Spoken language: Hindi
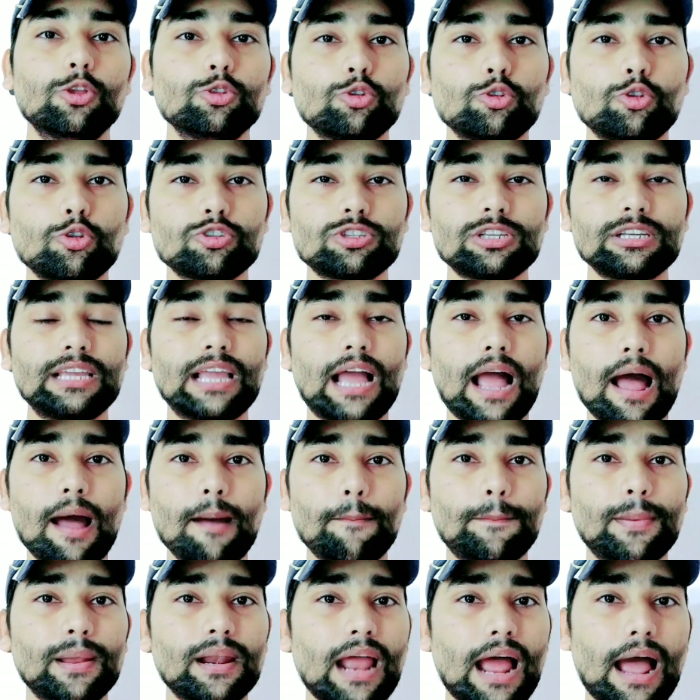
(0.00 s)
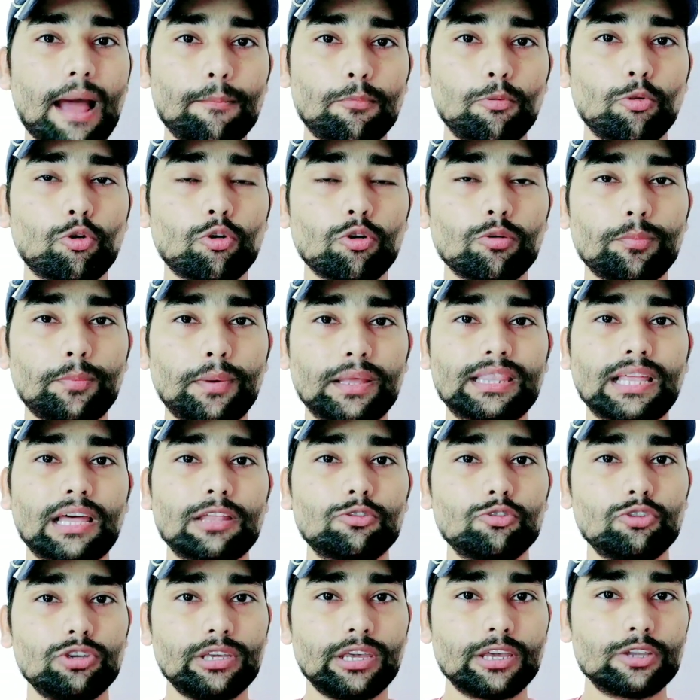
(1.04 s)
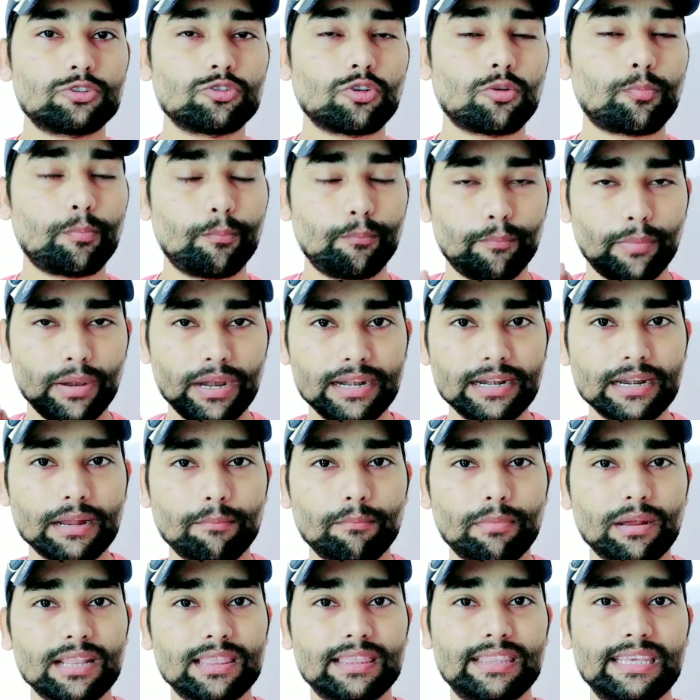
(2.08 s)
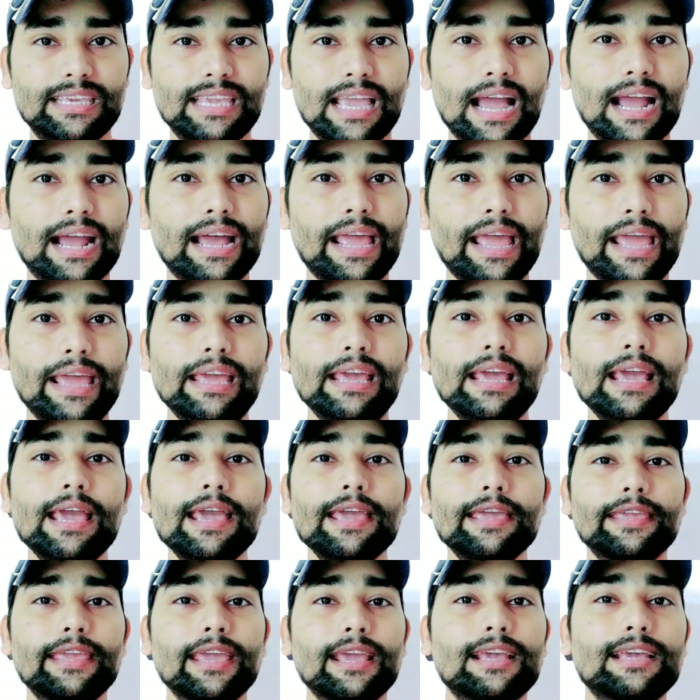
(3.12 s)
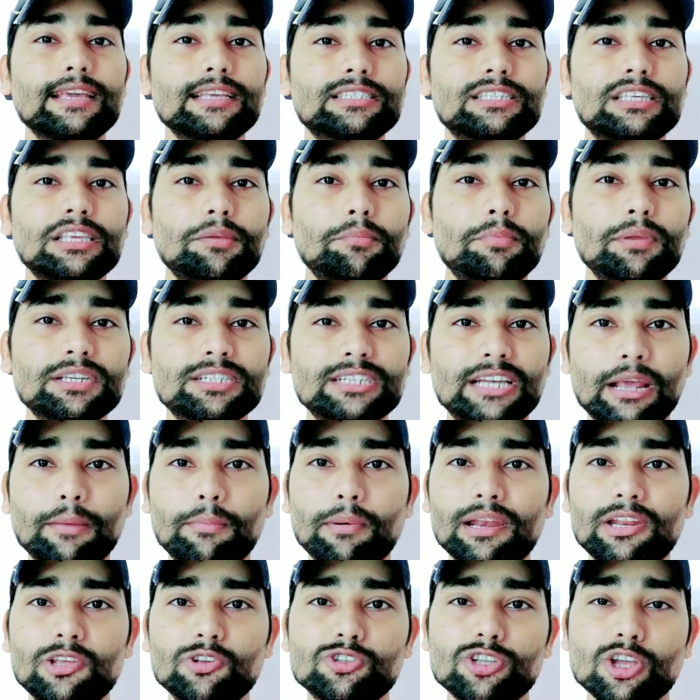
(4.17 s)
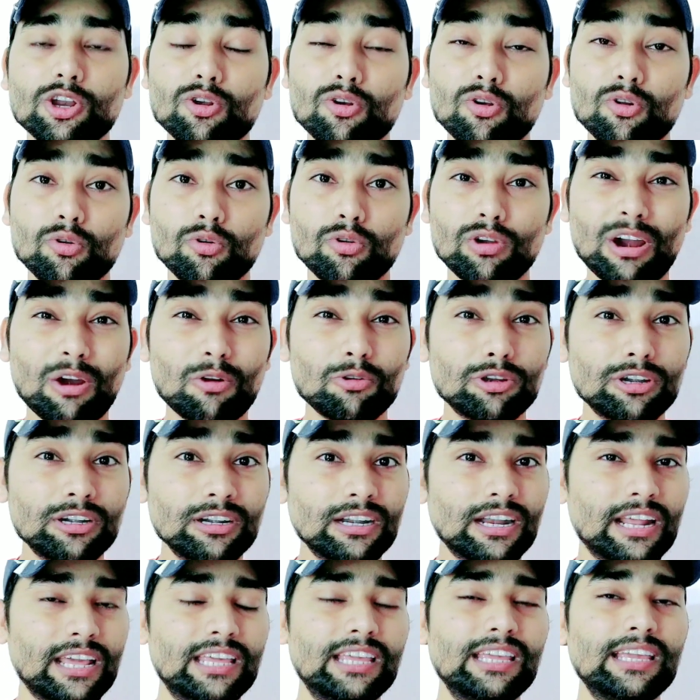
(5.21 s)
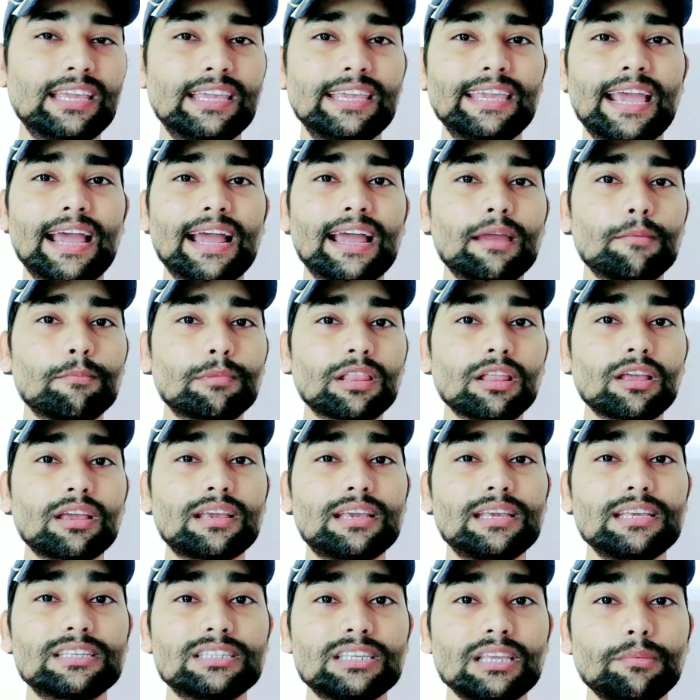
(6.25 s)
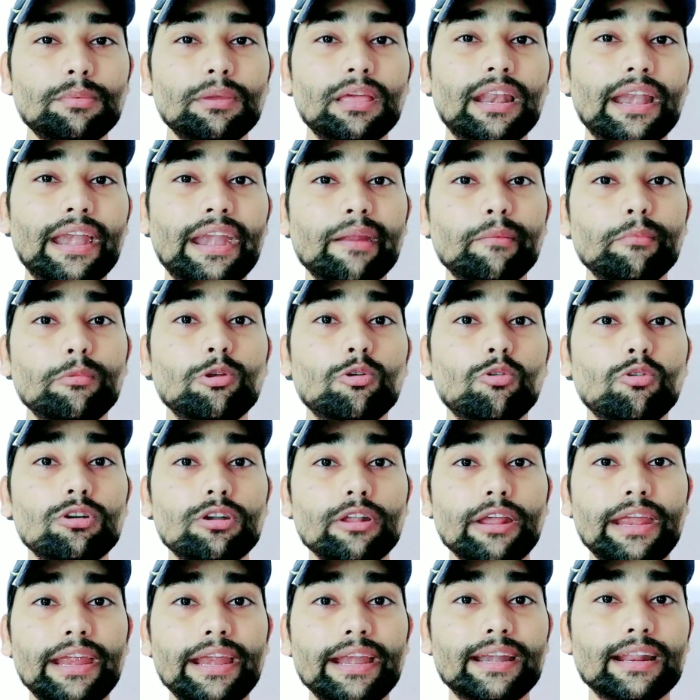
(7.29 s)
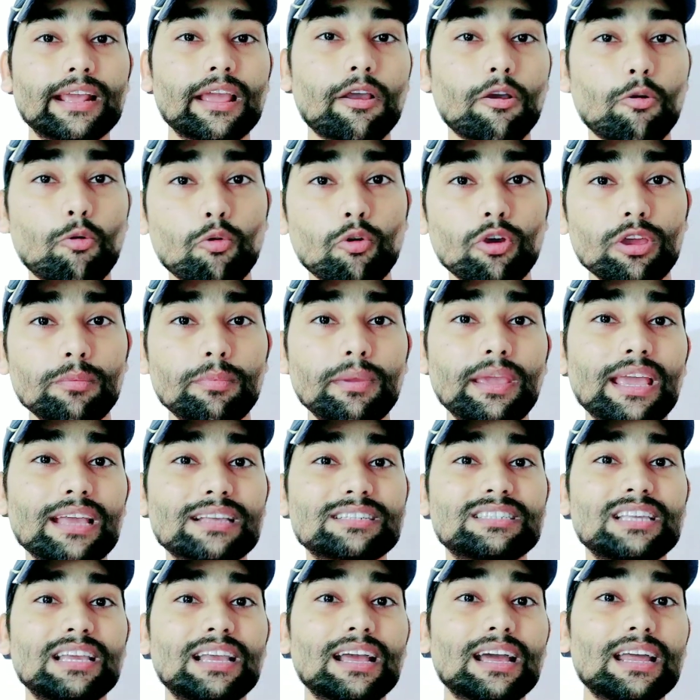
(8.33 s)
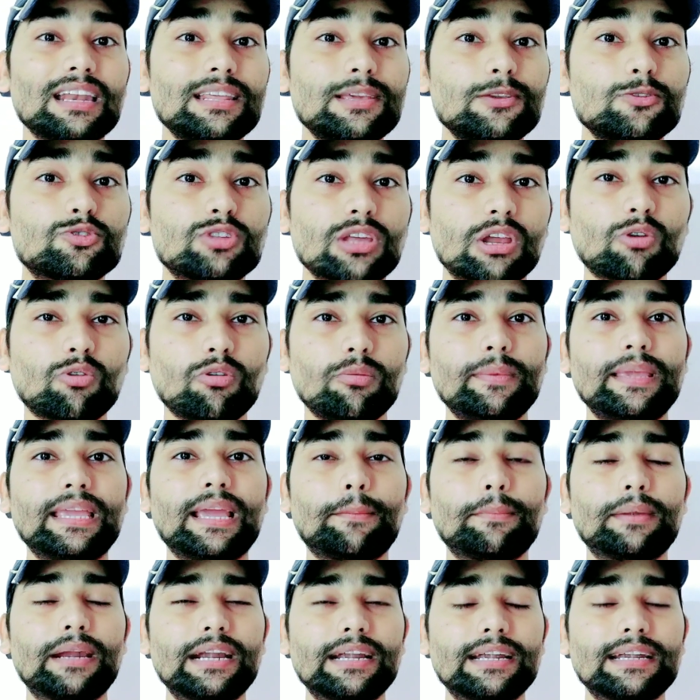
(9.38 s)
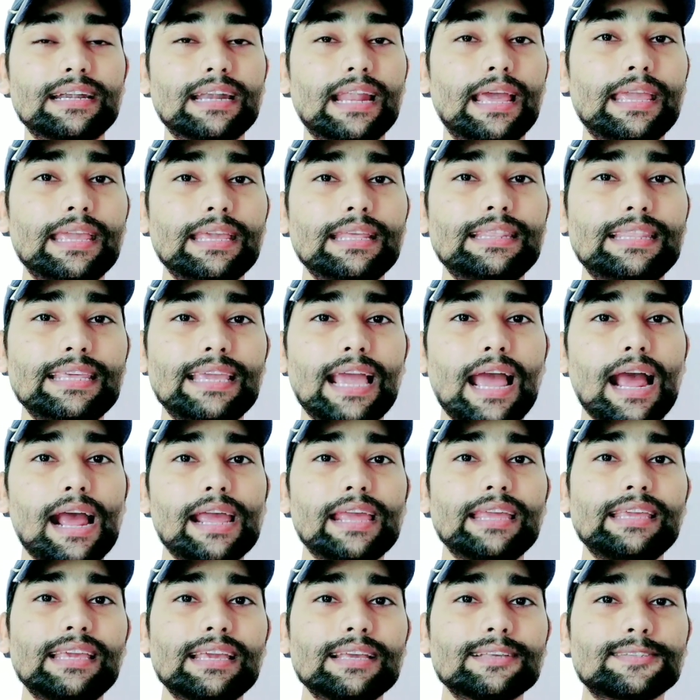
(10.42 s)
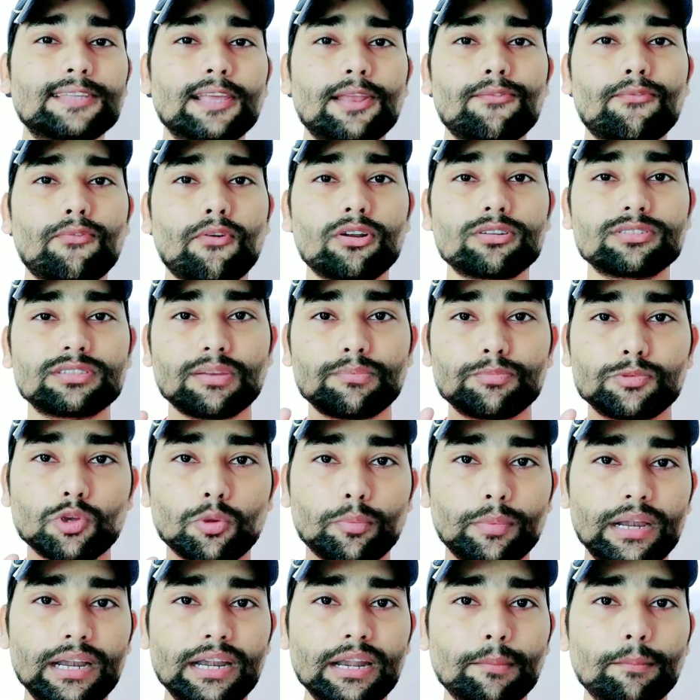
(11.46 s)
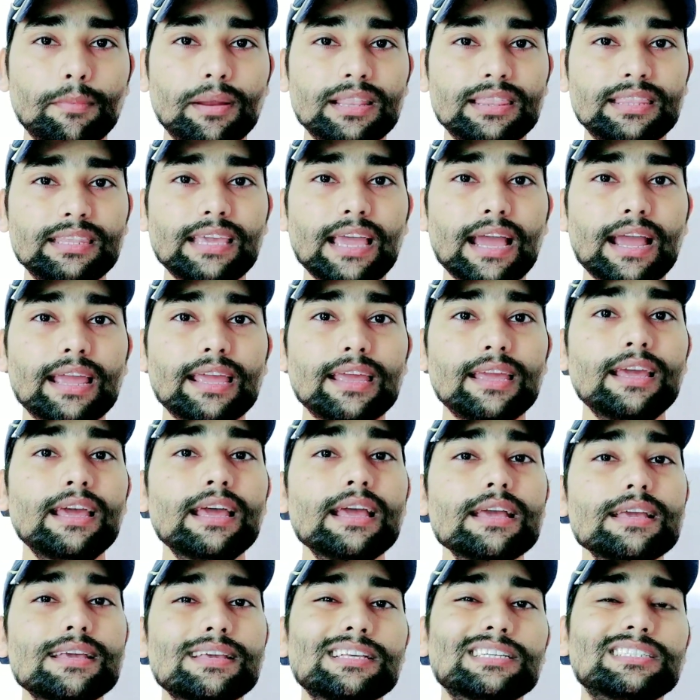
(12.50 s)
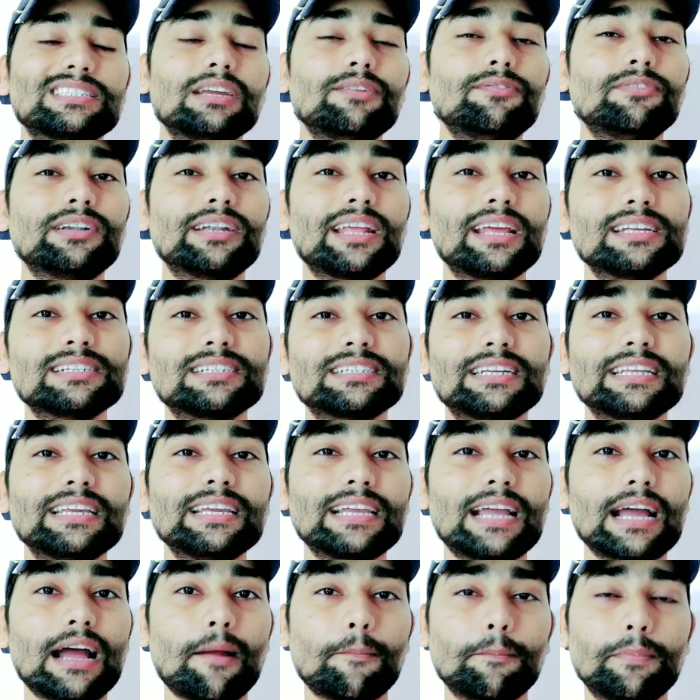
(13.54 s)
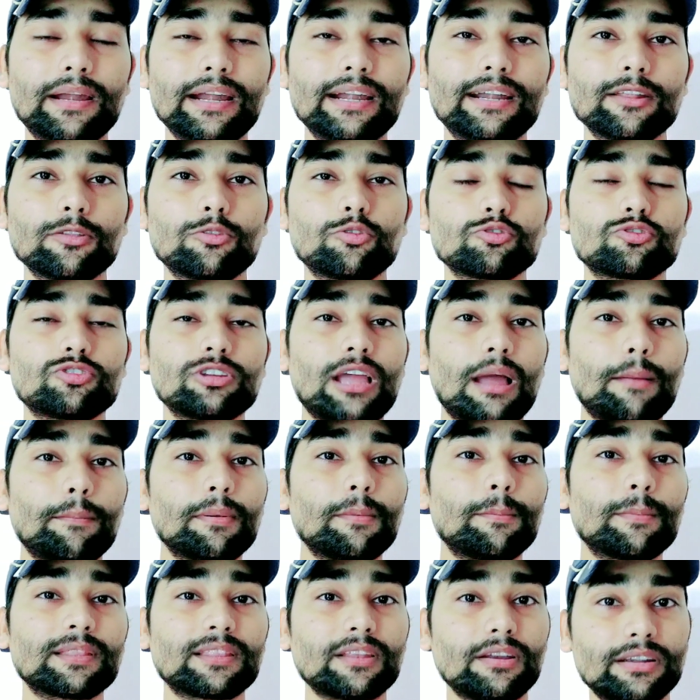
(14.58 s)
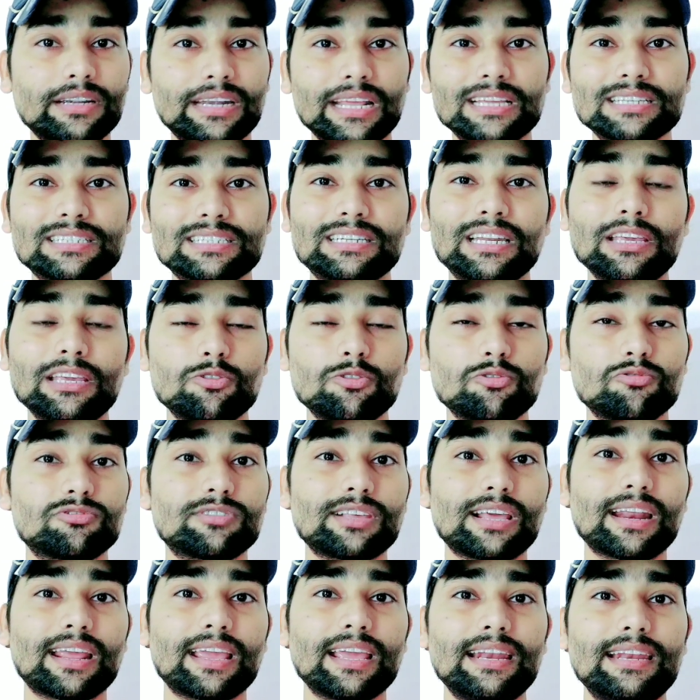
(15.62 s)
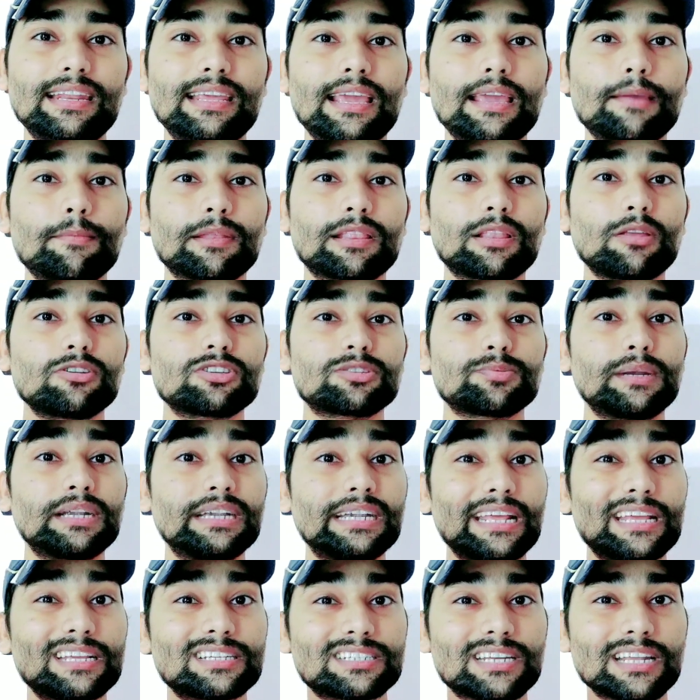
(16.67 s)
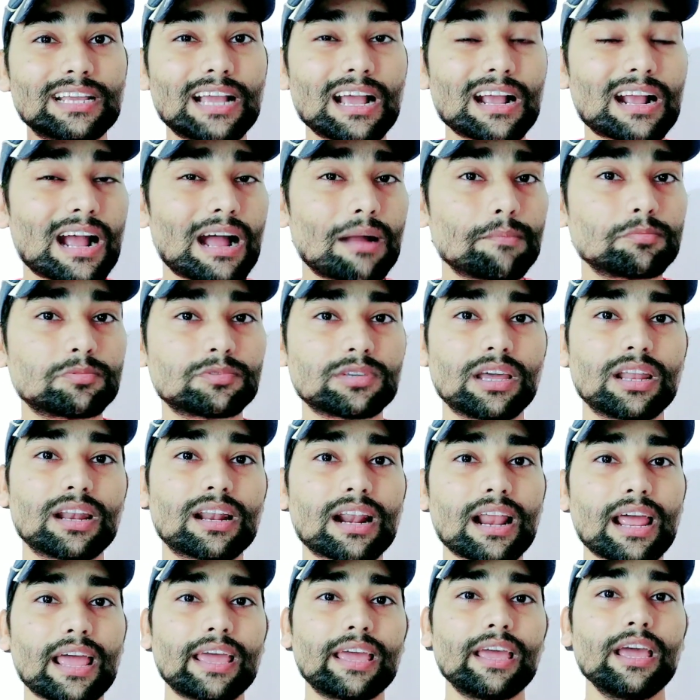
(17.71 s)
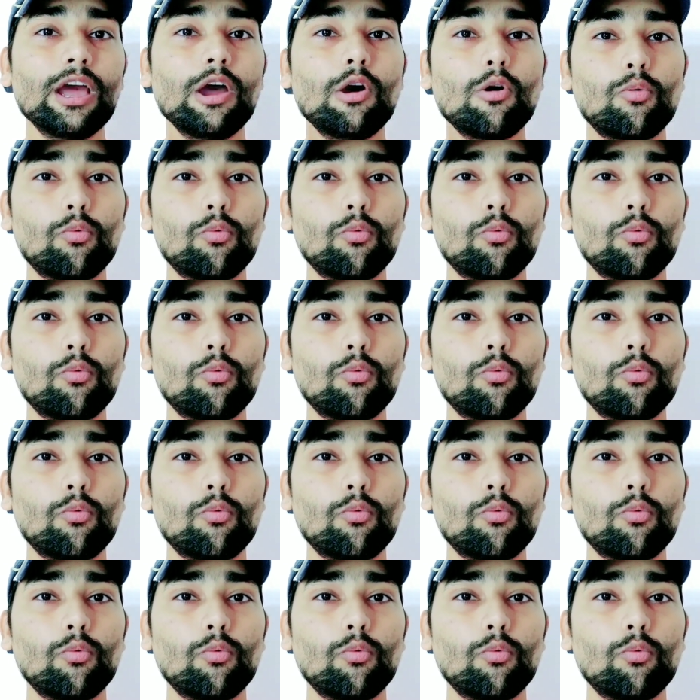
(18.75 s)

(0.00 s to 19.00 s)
तो दोस्तों यहाँ पर आप लोग को बता दूँ ये जो बिल्ड नंबर दिया गया है ये किसी भी स्टेबल यूज़र को रोल आउट नहीं किया गया मतलब किसी भी रेडमी नोट एट के कोई भी एक सिंगल यूज़र को भी अपडेट नहीं दिया गया ये सिर्फ और सिर्फ जो बिल्ड नंबर दिया गया है ये सिर्फ टेस्टिंग का अपडेट है दोस्तों यहाँ पर मतलब टेस्टिंग यूज़र के लिए मतलब इसमें टेस्टिंग का काम चल रहा है